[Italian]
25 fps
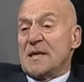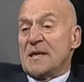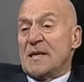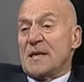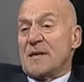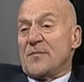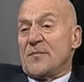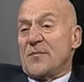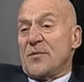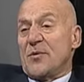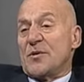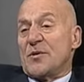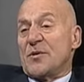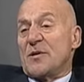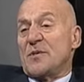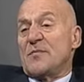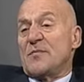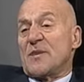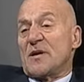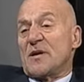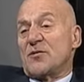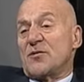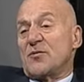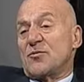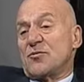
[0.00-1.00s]
eh, poi il
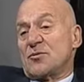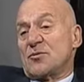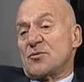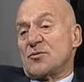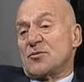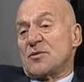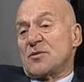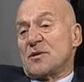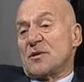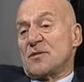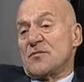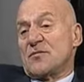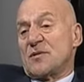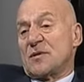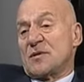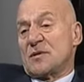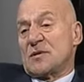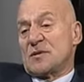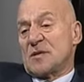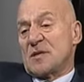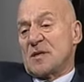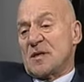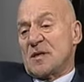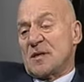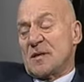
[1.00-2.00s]
percorso che
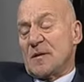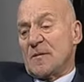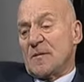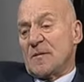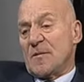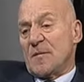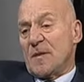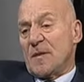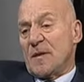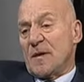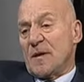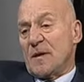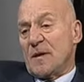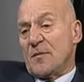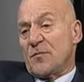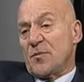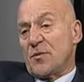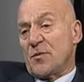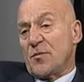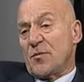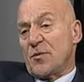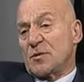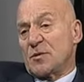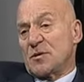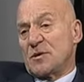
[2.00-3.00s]
questa eh,
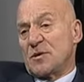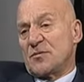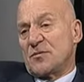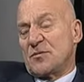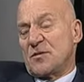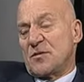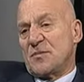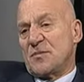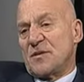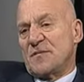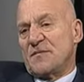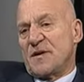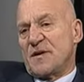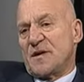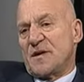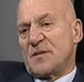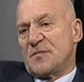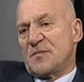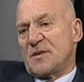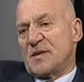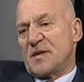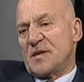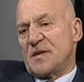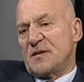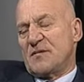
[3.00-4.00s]
proposta dovrebbe fare
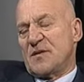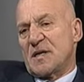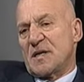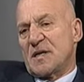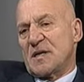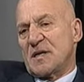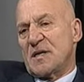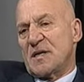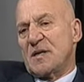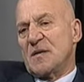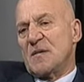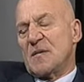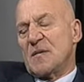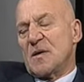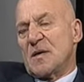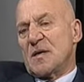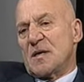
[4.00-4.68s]
per arrivare